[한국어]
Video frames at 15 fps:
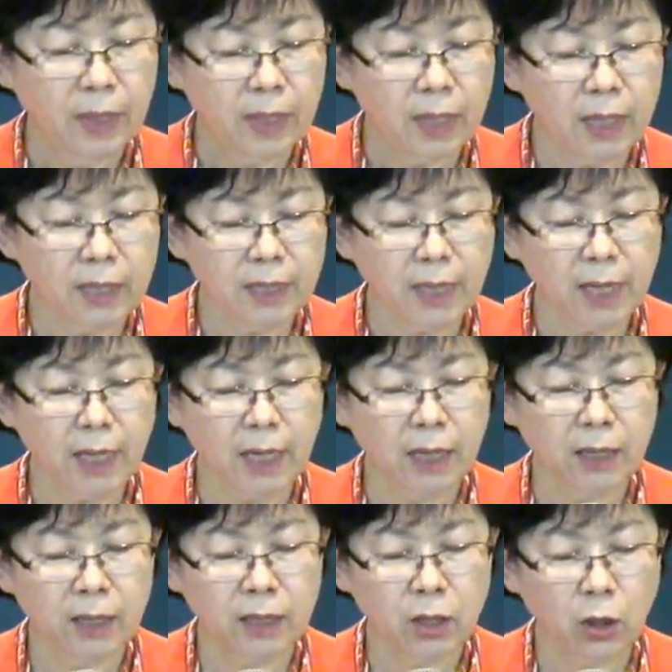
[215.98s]
이
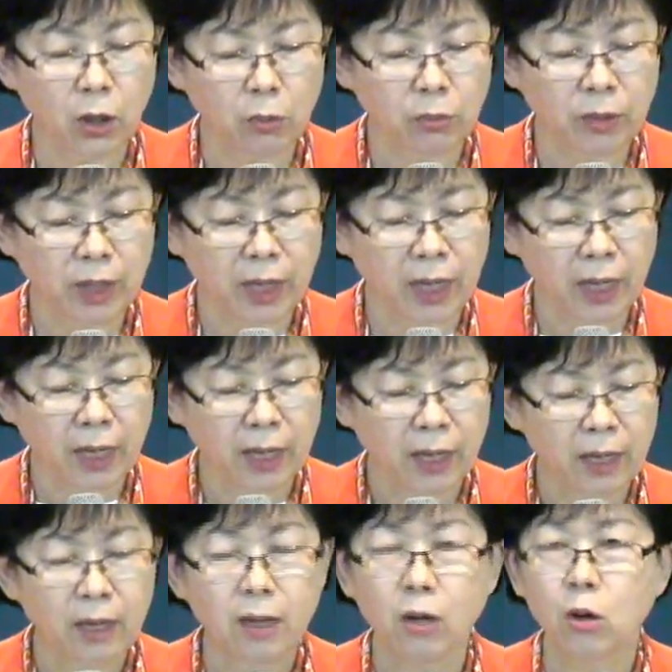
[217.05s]
시간에는 여러분들이
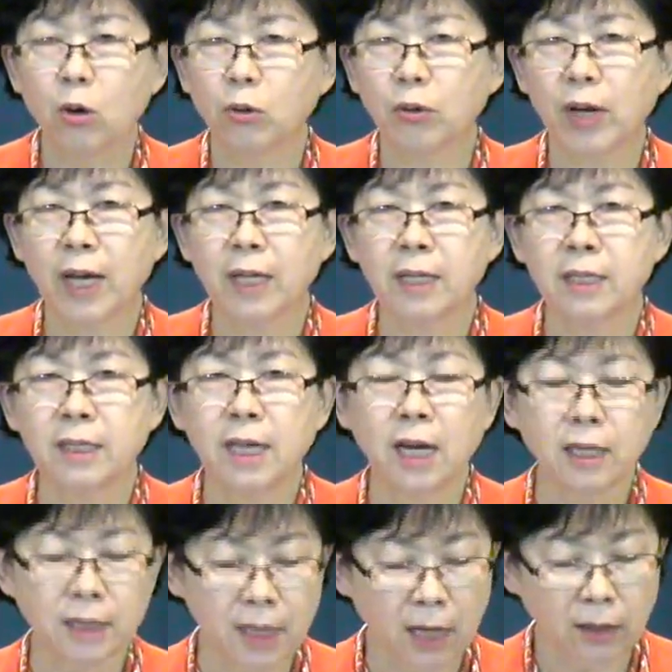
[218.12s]
거룩한
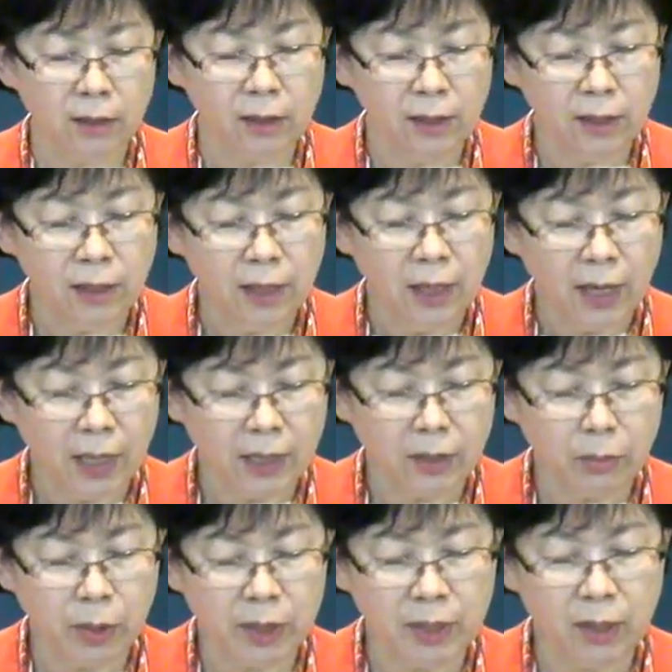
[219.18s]
상상을
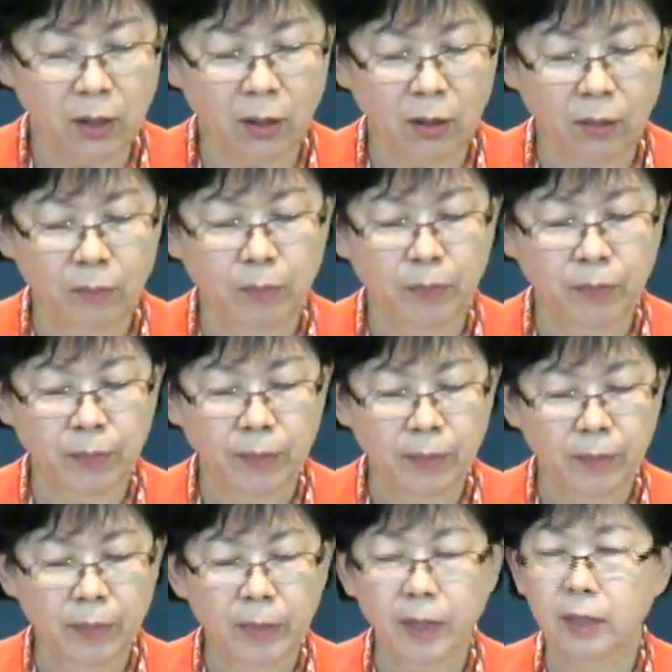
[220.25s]
하시면서
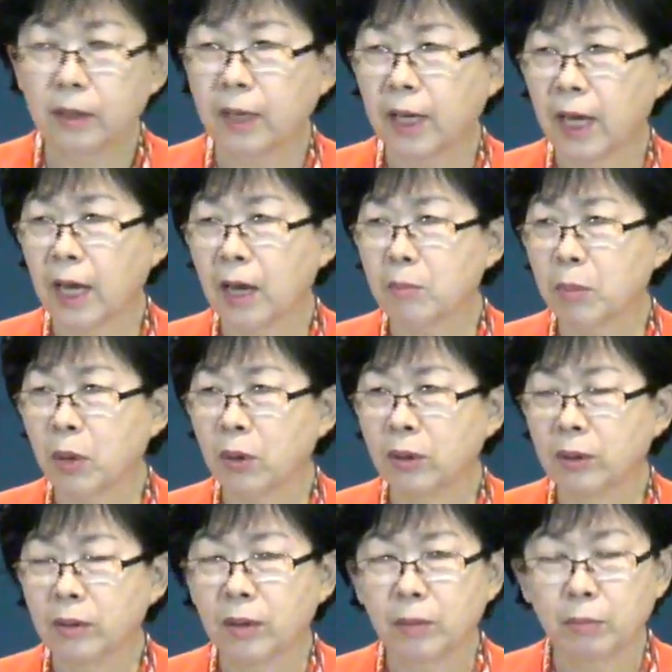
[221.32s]
그렇게
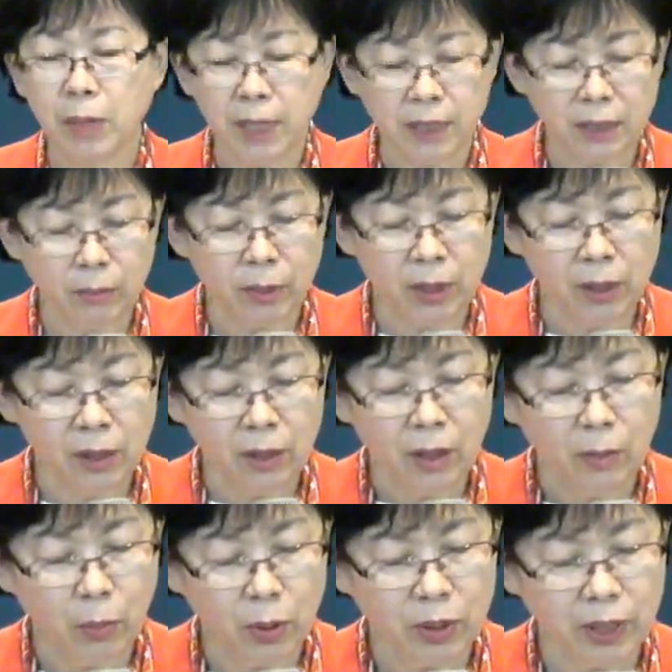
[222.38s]
한번 말씀을
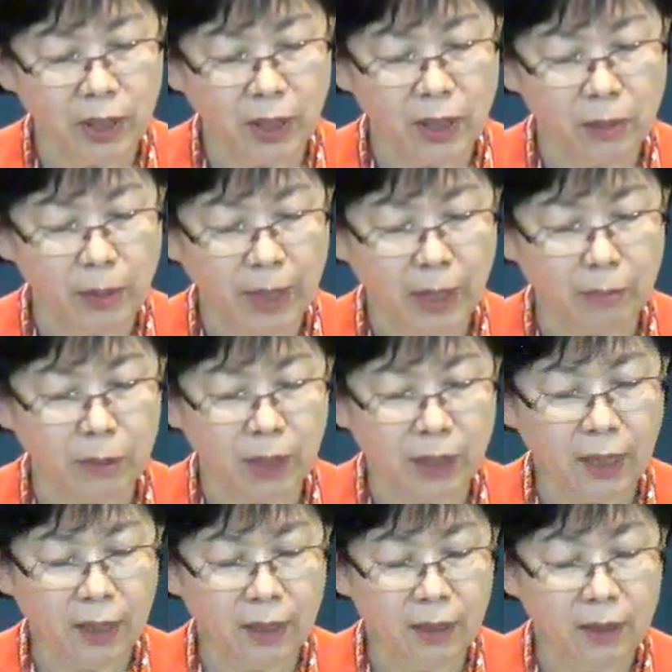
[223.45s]
보시기를
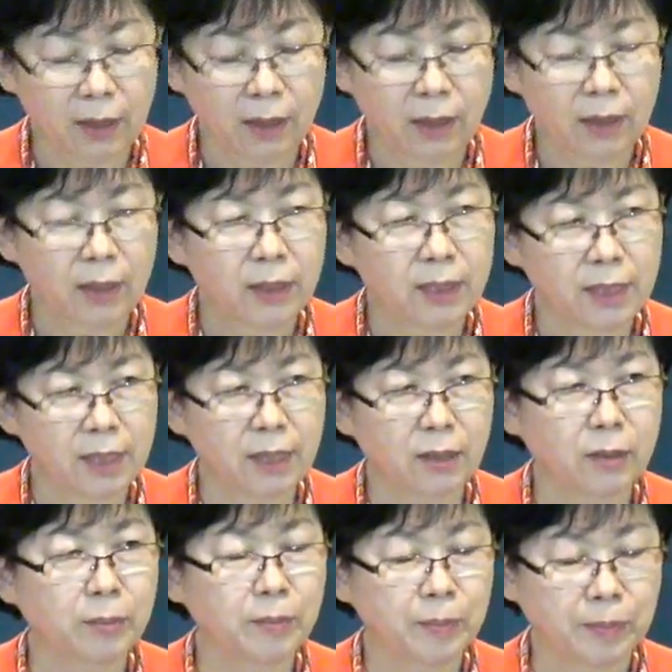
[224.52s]
바랍니다.
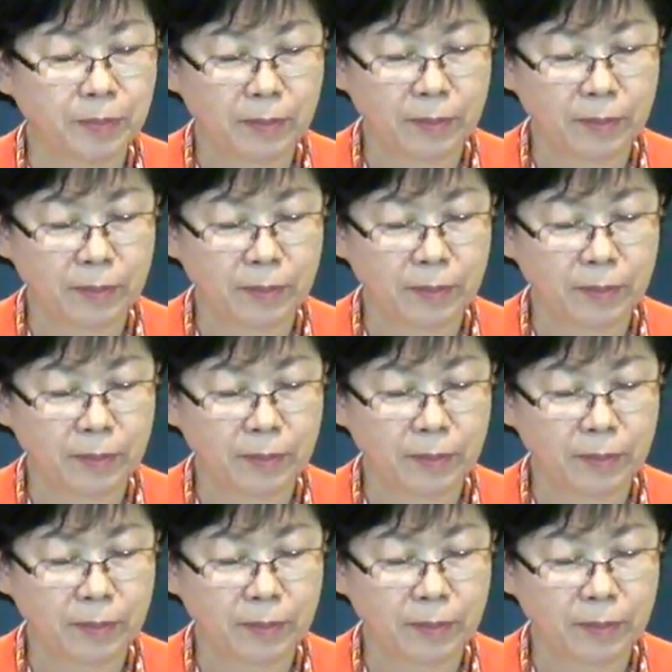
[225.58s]
지금